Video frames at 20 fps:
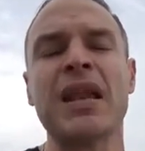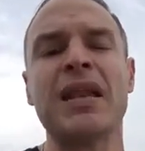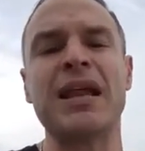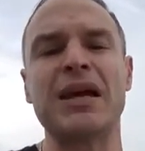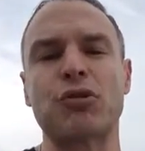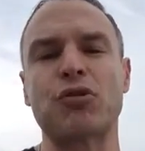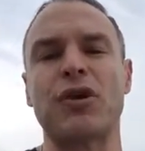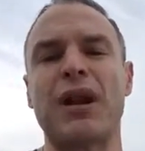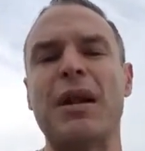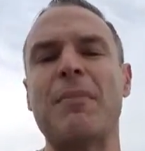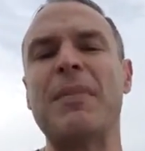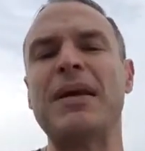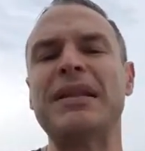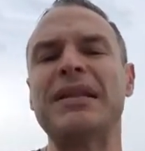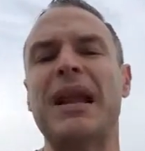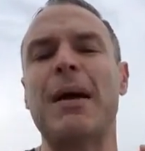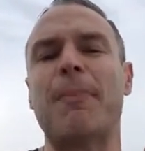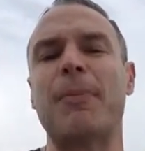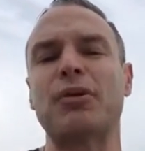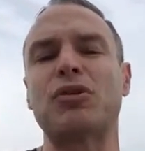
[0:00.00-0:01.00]

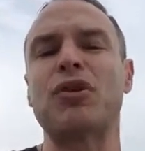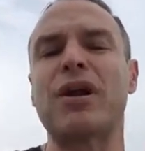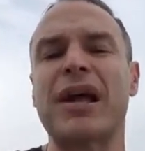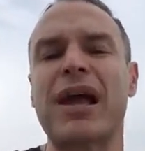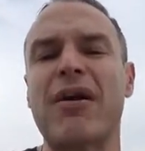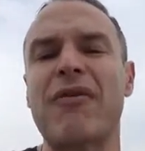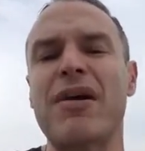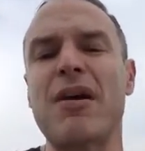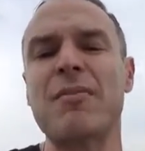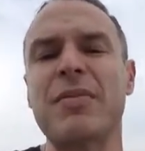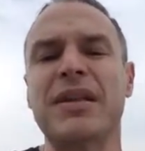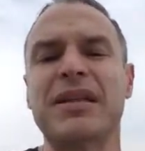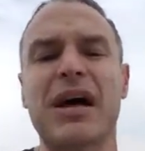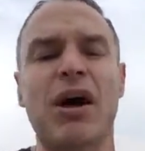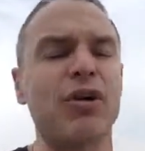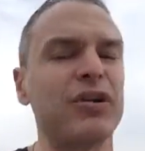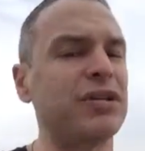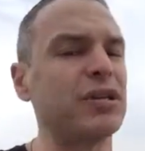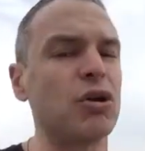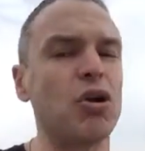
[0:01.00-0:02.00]
Naturalmente las personas que había
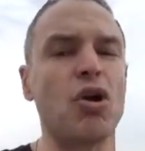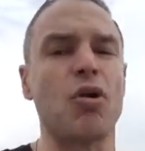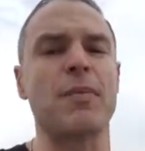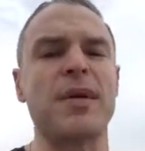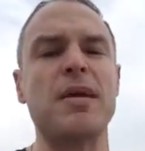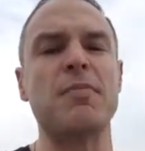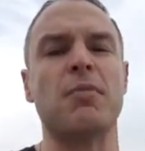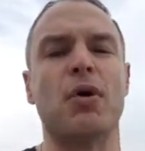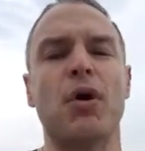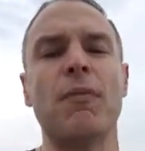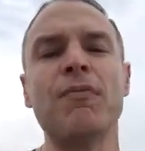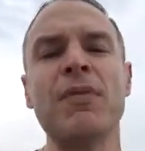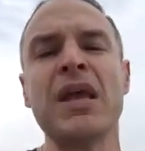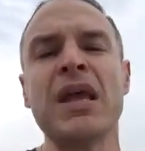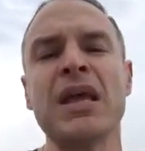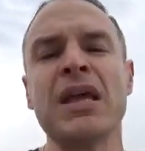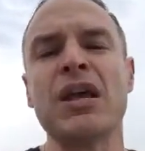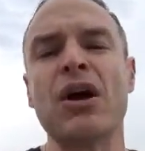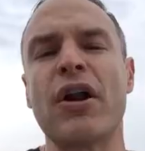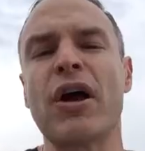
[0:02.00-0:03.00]
invitado hicieron lo mismo
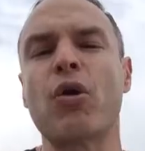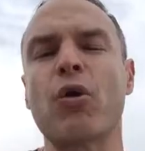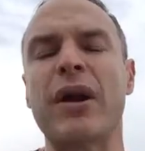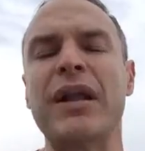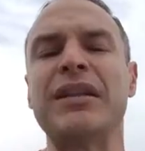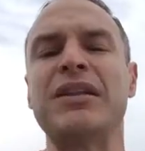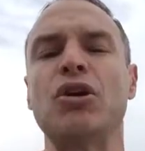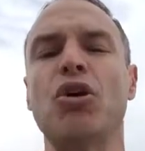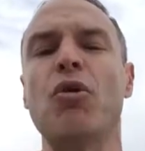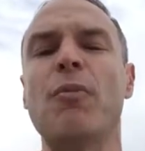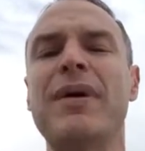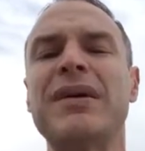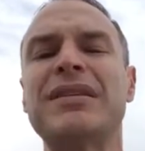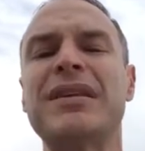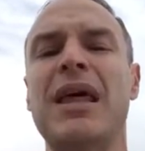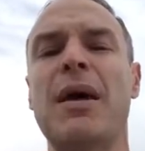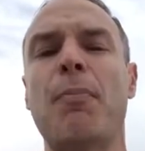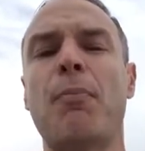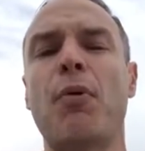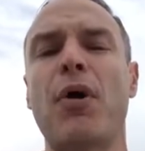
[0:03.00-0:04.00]
y ahora 42
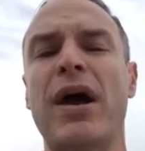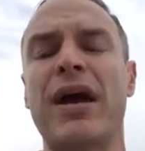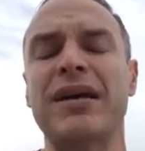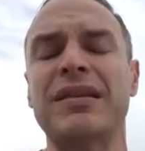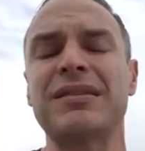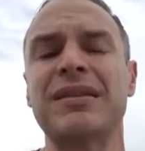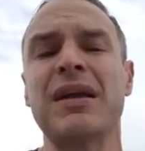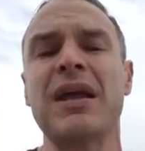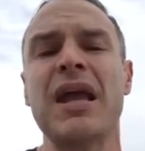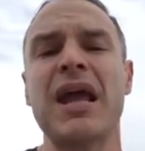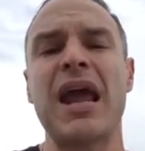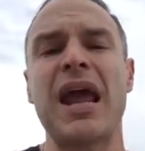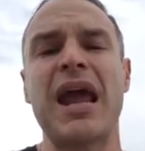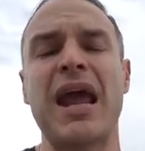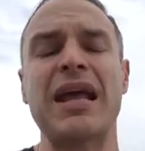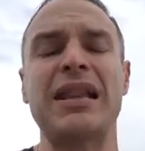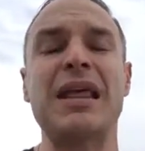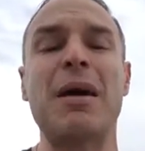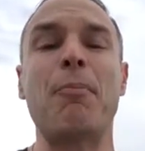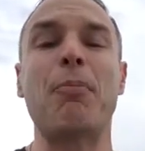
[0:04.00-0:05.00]
meses después,
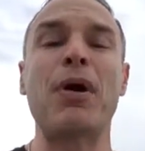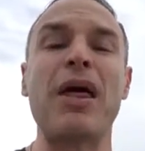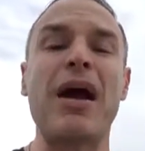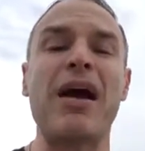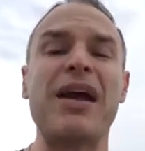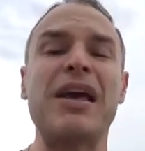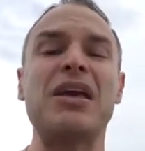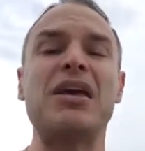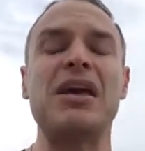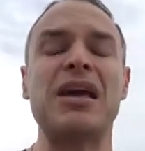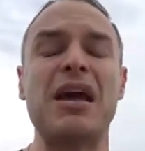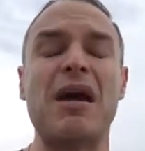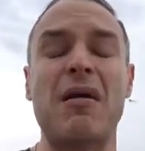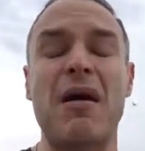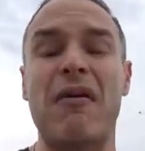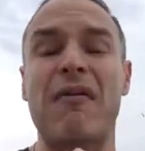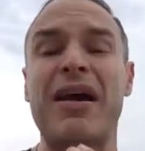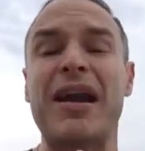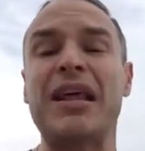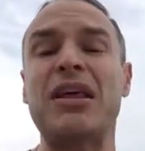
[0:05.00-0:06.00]
eh, después de
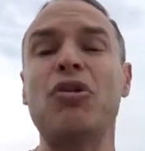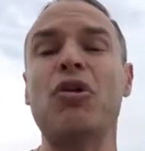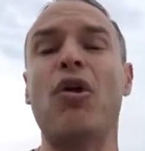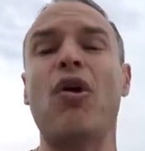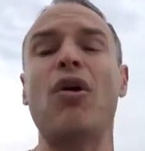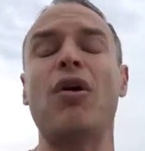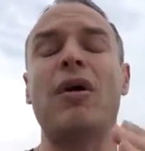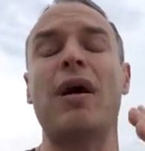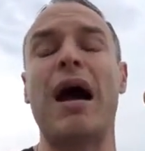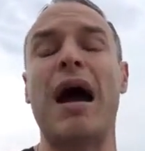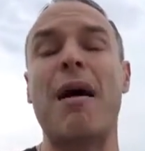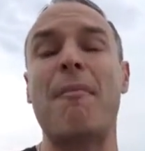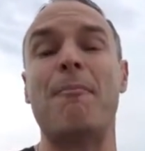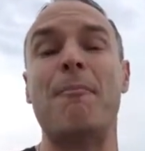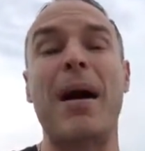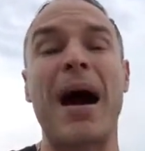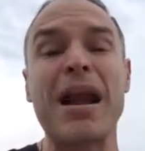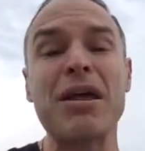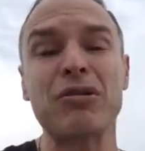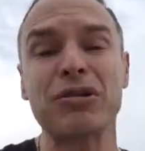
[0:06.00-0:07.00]
haber ido a
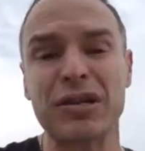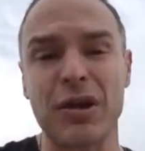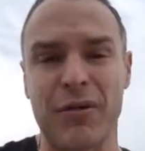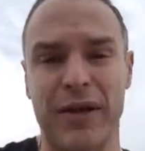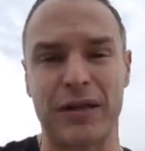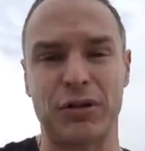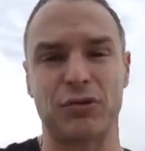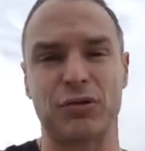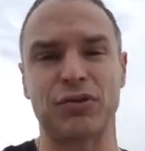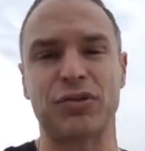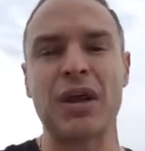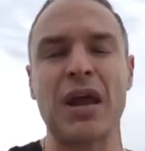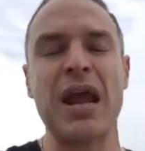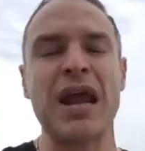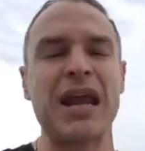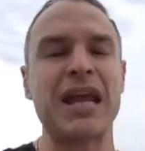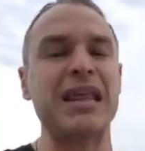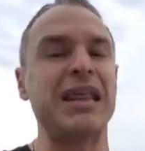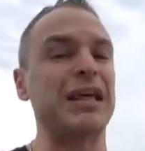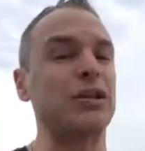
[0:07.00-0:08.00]
varios eventos
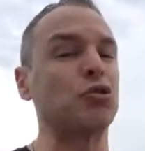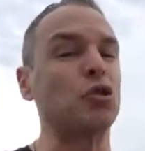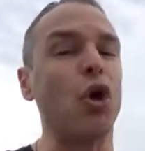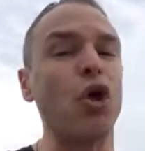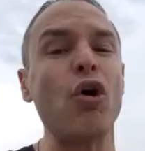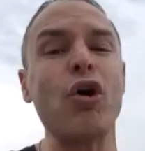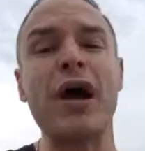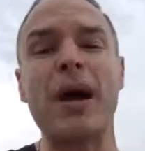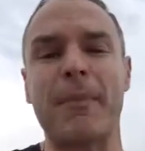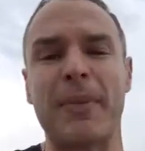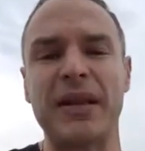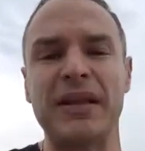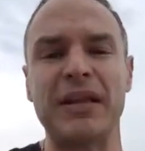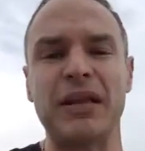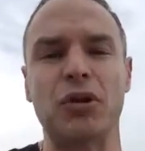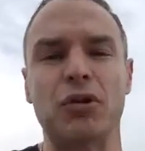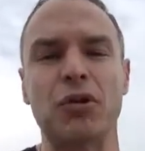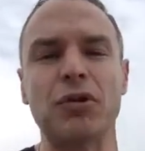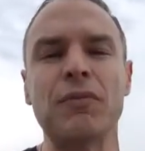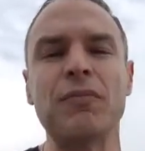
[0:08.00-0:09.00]
y de todo he
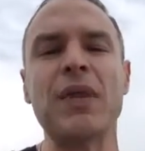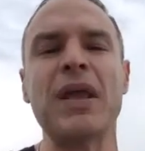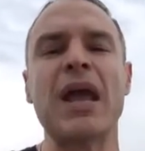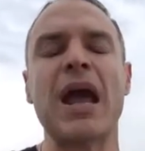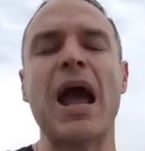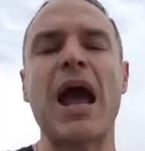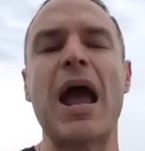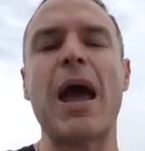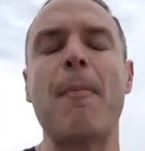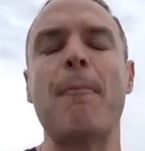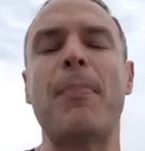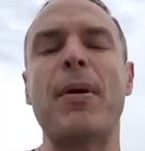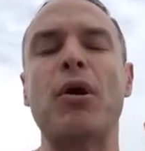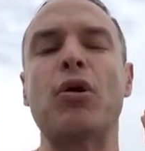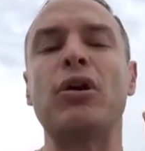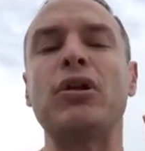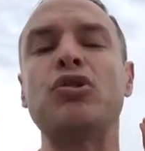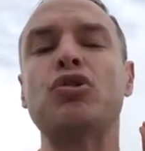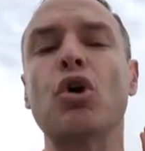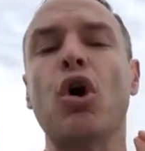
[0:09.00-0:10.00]
aprendido, eh,
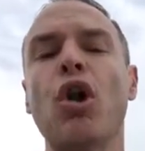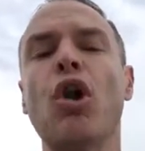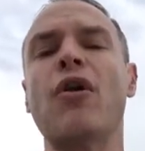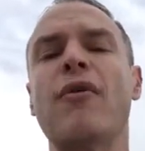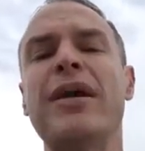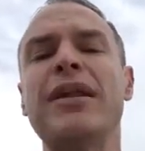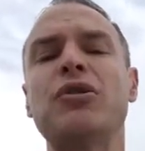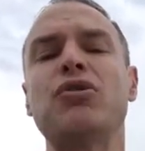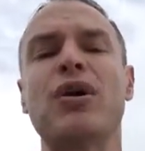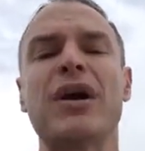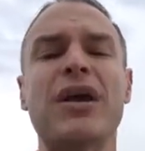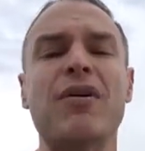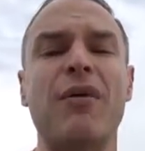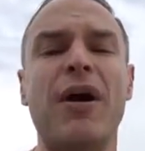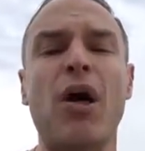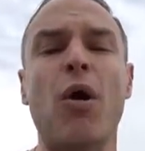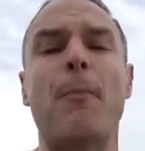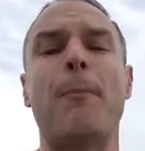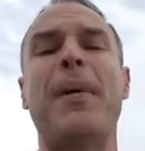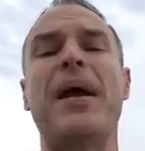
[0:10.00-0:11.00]
pero en todos los eventos he
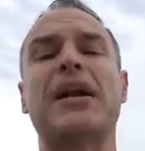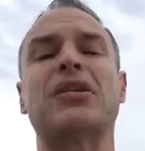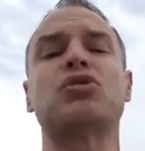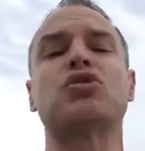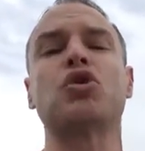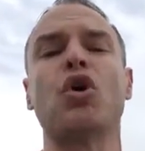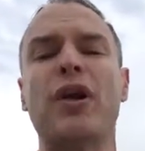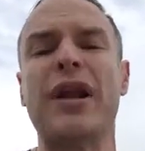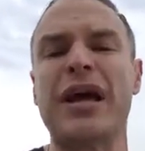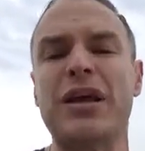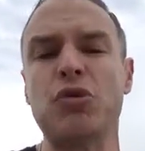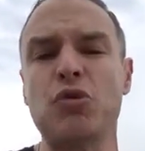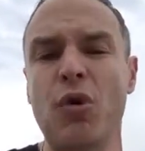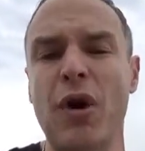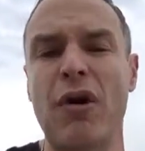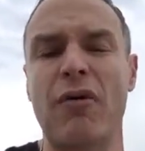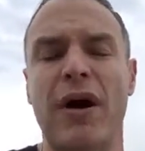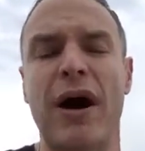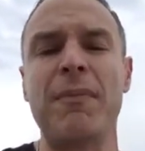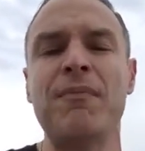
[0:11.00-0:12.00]
llevado personas
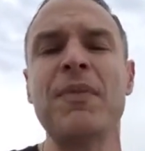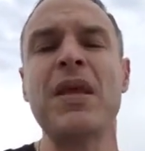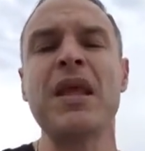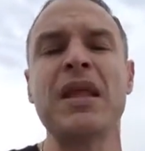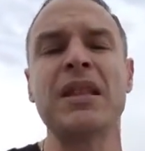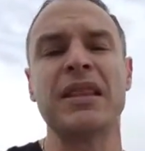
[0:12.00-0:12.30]
nuevas.